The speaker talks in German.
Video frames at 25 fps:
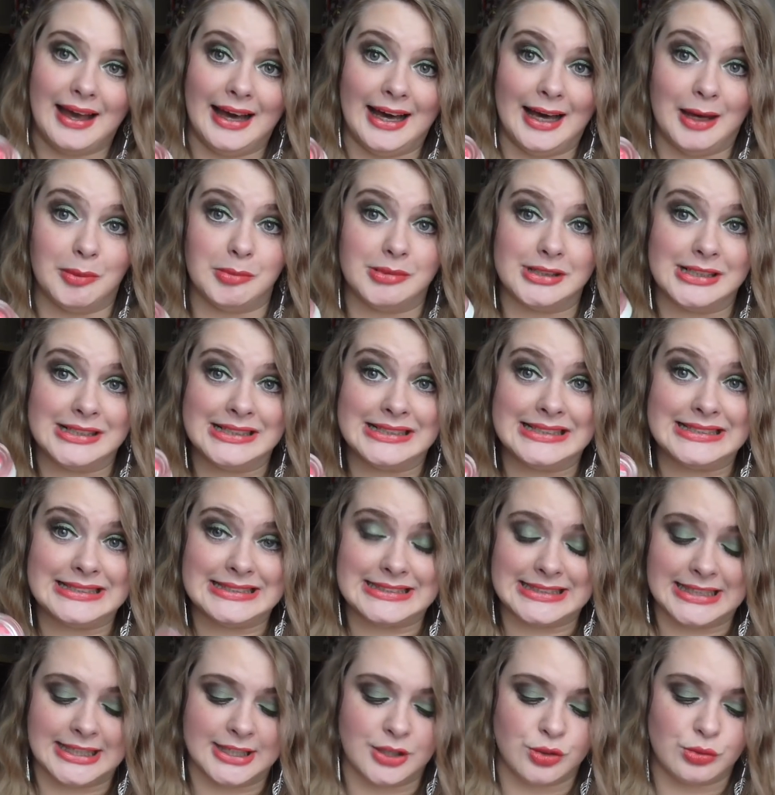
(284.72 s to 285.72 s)
Aber
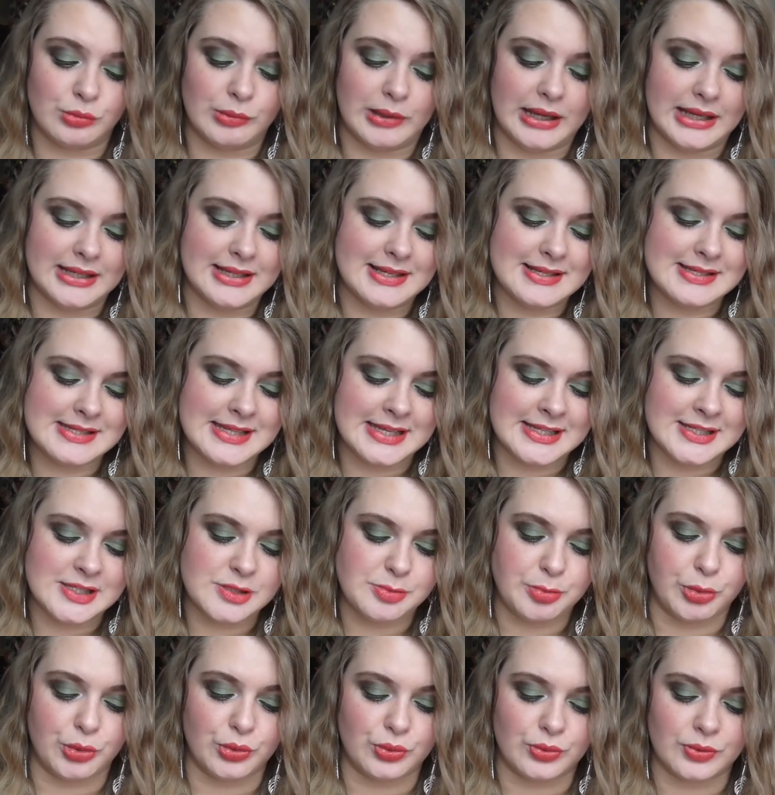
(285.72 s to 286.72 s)
es geht um ein
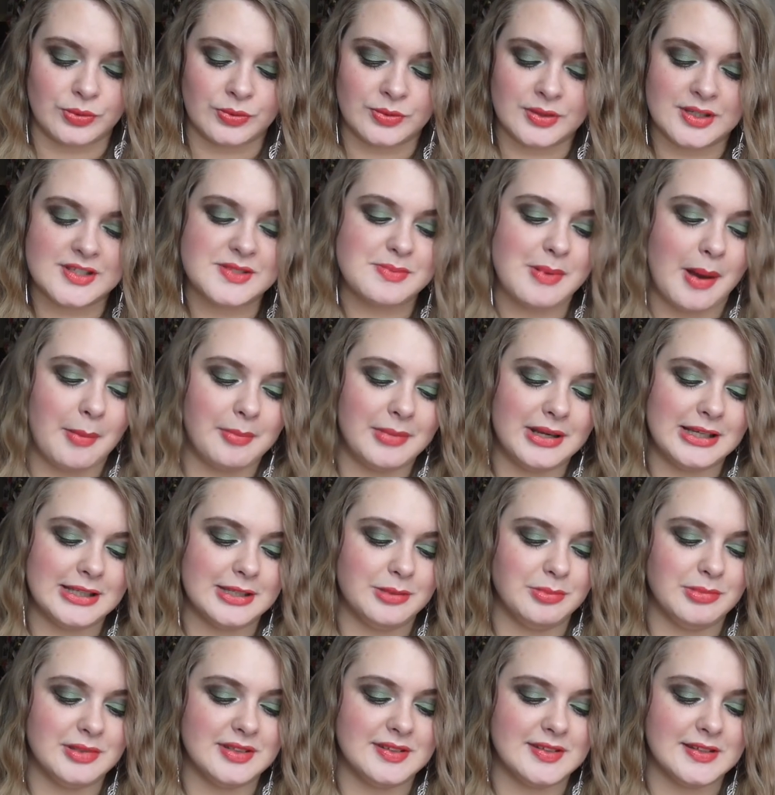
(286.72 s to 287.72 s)
Essenzprodukt. Das war mal
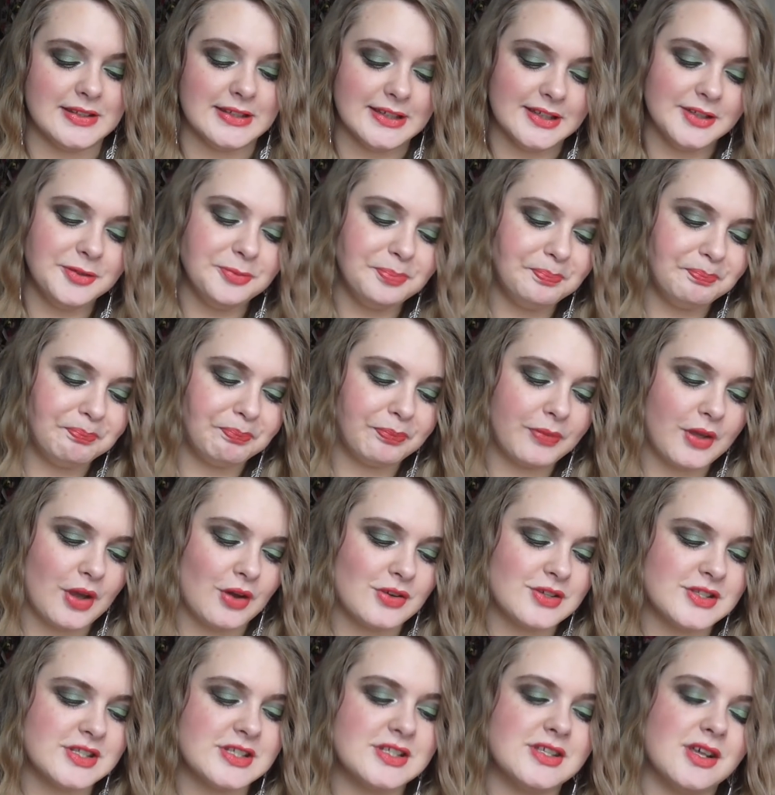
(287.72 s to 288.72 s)
limitiert
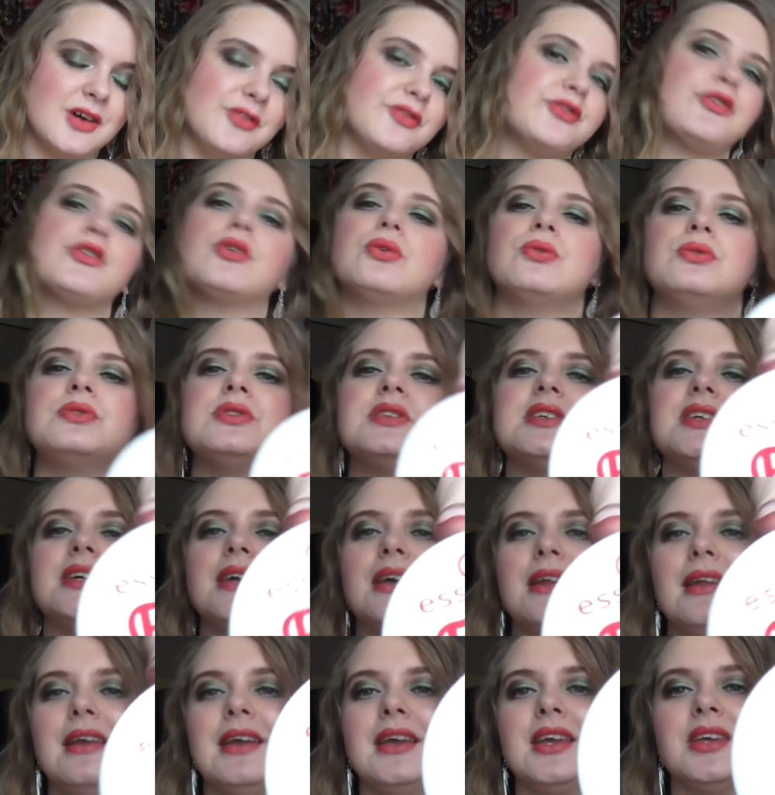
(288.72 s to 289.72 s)
aus dieser Fruit
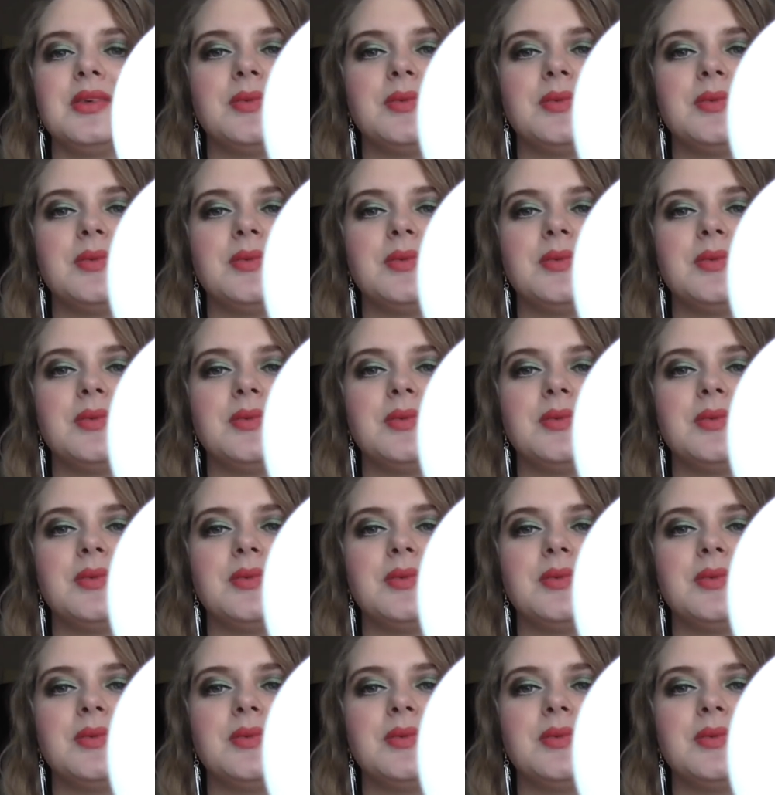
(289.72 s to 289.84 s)
Jelly.